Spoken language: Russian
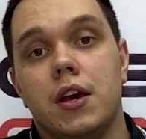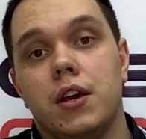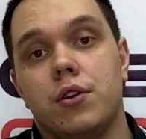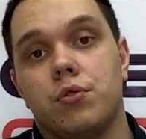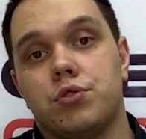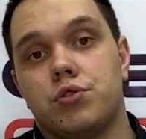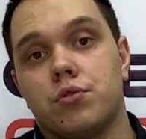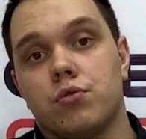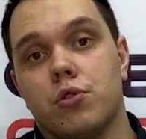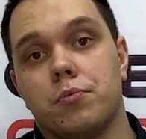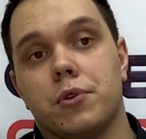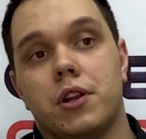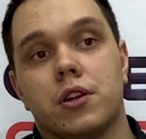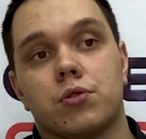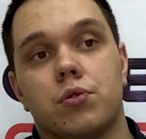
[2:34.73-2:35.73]
и очень удобно
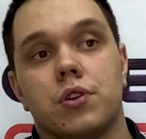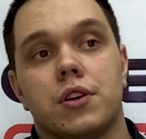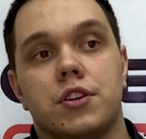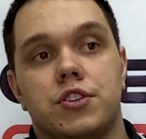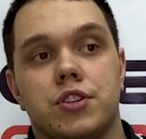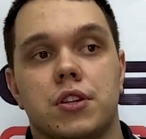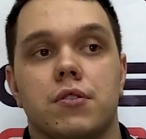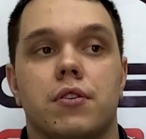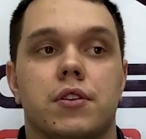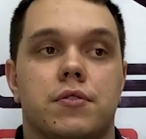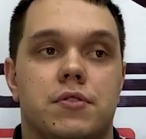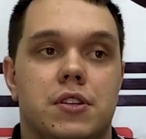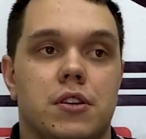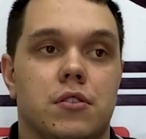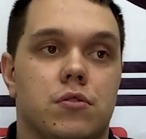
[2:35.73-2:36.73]
электронике считывать
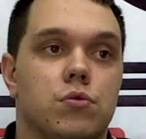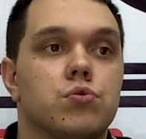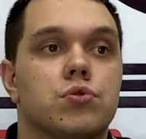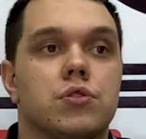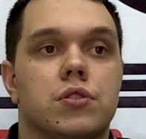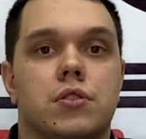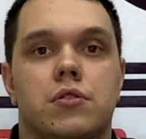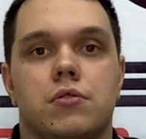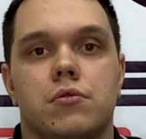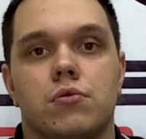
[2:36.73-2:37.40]
все нужные,